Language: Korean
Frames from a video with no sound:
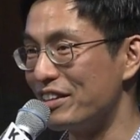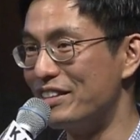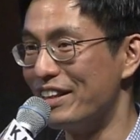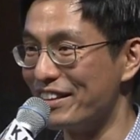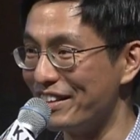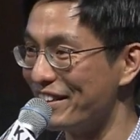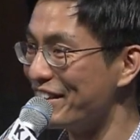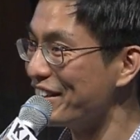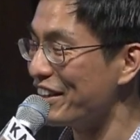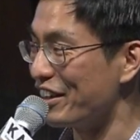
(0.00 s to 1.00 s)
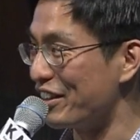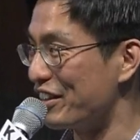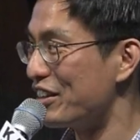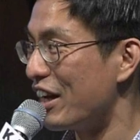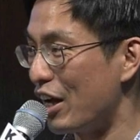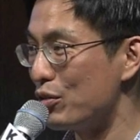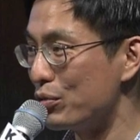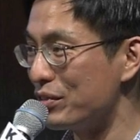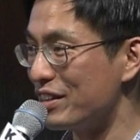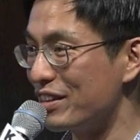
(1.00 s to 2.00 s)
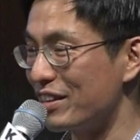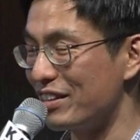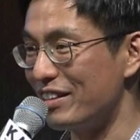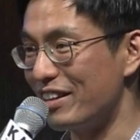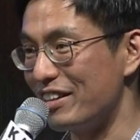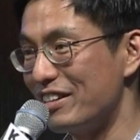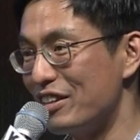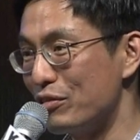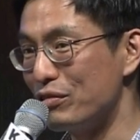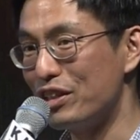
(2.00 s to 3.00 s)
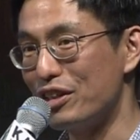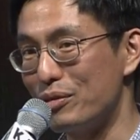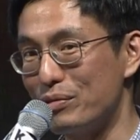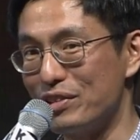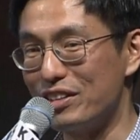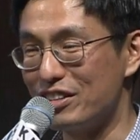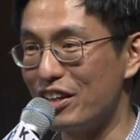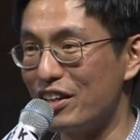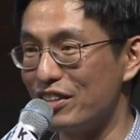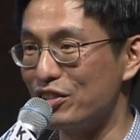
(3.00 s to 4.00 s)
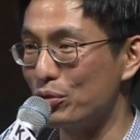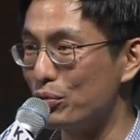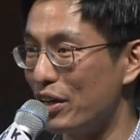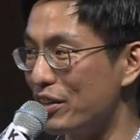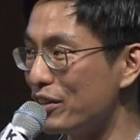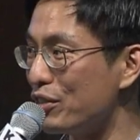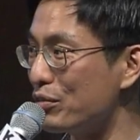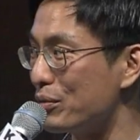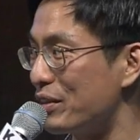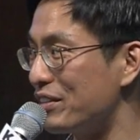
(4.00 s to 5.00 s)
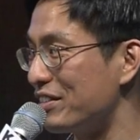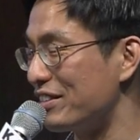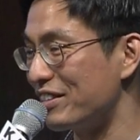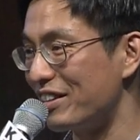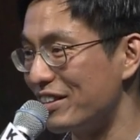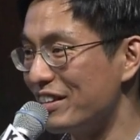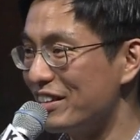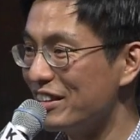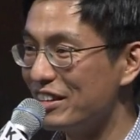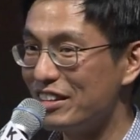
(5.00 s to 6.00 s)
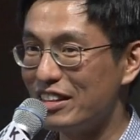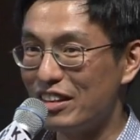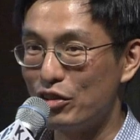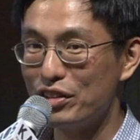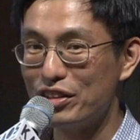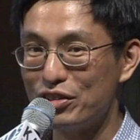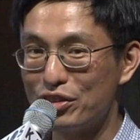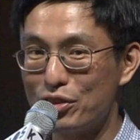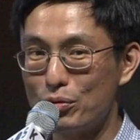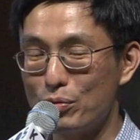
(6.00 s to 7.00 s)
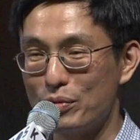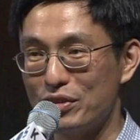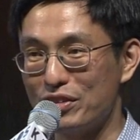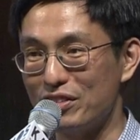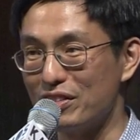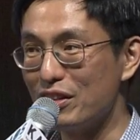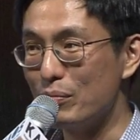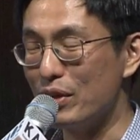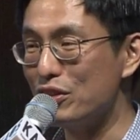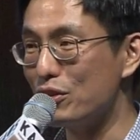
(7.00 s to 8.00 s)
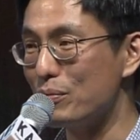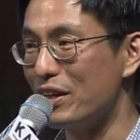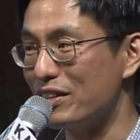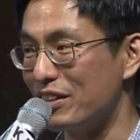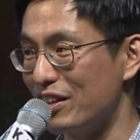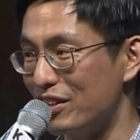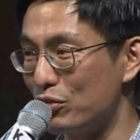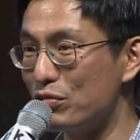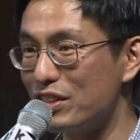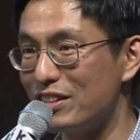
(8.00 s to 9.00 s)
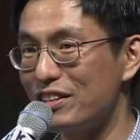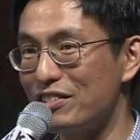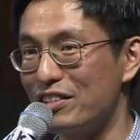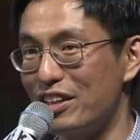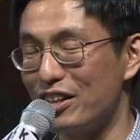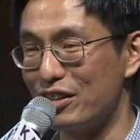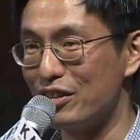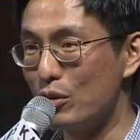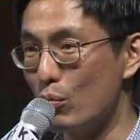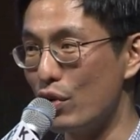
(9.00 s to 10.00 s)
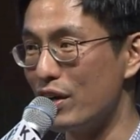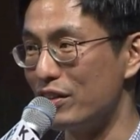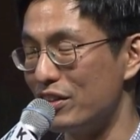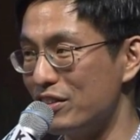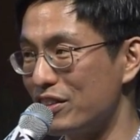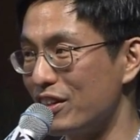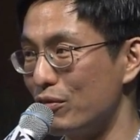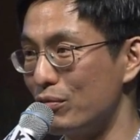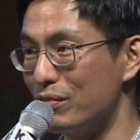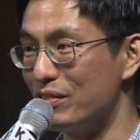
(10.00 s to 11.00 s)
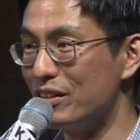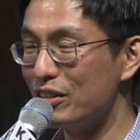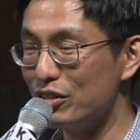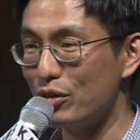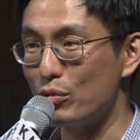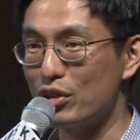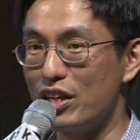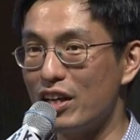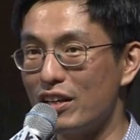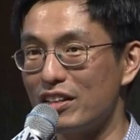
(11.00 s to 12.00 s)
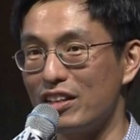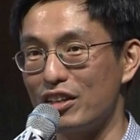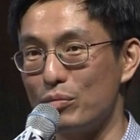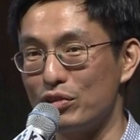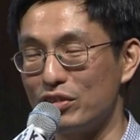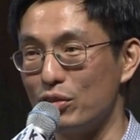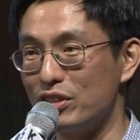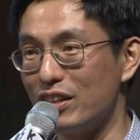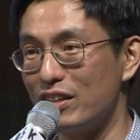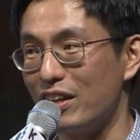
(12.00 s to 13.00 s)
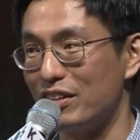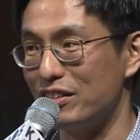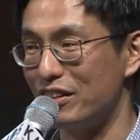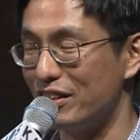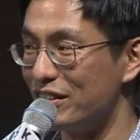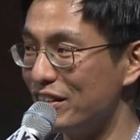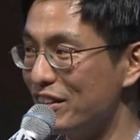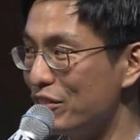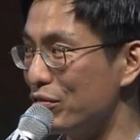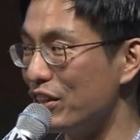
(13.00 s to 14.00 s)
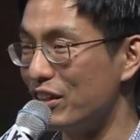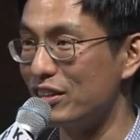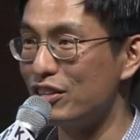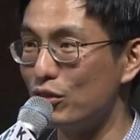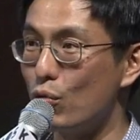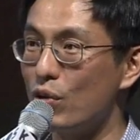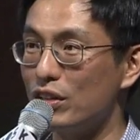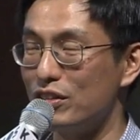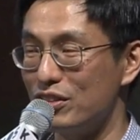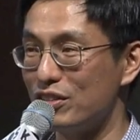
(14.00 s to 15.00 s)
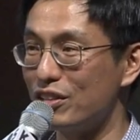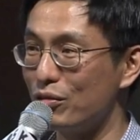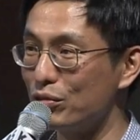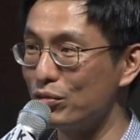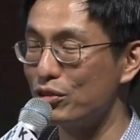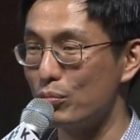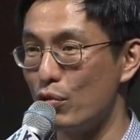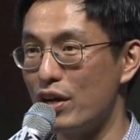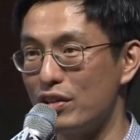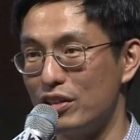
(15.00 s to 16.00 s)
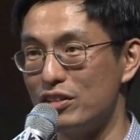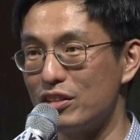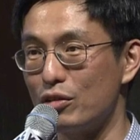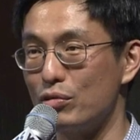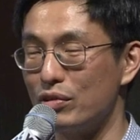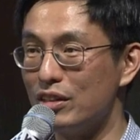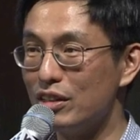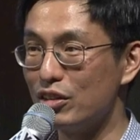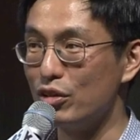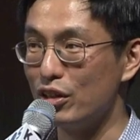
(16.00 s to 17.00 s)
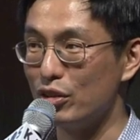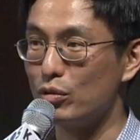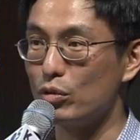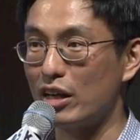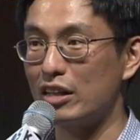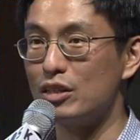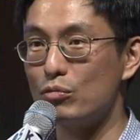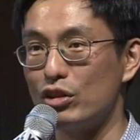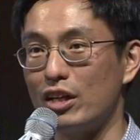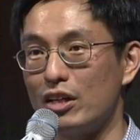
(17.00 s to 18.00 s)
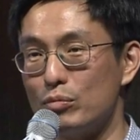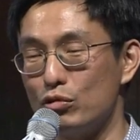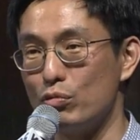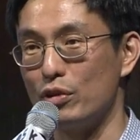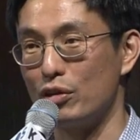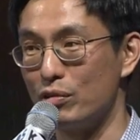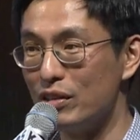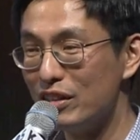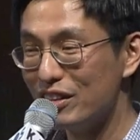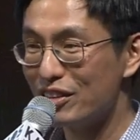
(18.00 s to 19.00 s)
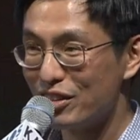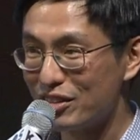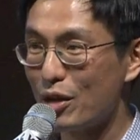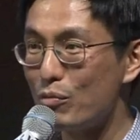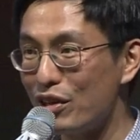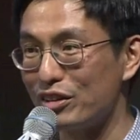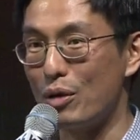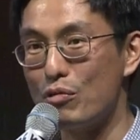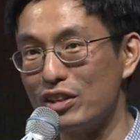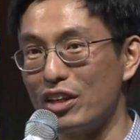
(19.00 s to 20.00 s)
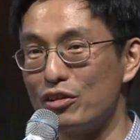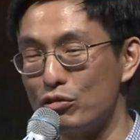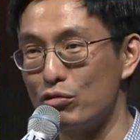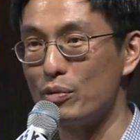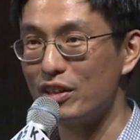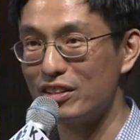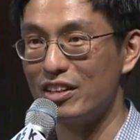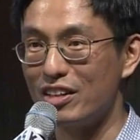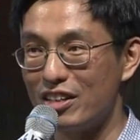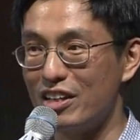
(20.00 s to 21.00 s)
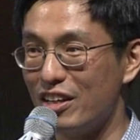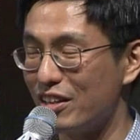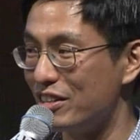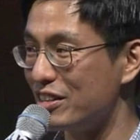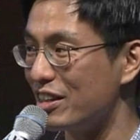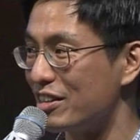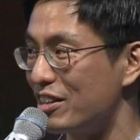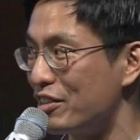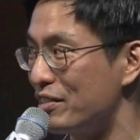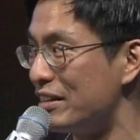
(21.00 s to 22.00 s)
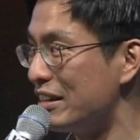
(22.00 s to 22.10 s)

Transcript: 굉장히 예, 안 좋은 생각인데 우리가 뭐 이제 제가 저도 애를 키우지만은 이렇게 어린애들을 키워보면은 맨 처음에 하는 게 이제 숫자 세는 거랑 모양을 인식하고 근데 뭐 기하학이라는 게뭐 거창한 게 아니라 우리가 사는 공간을 인식하고 또 그 모양을 인식하고 그의 같음과 다름을 구별하고 이제 세모랑 네모가 다른 걸 구별하는 게 이게 기하학의 시작인데요.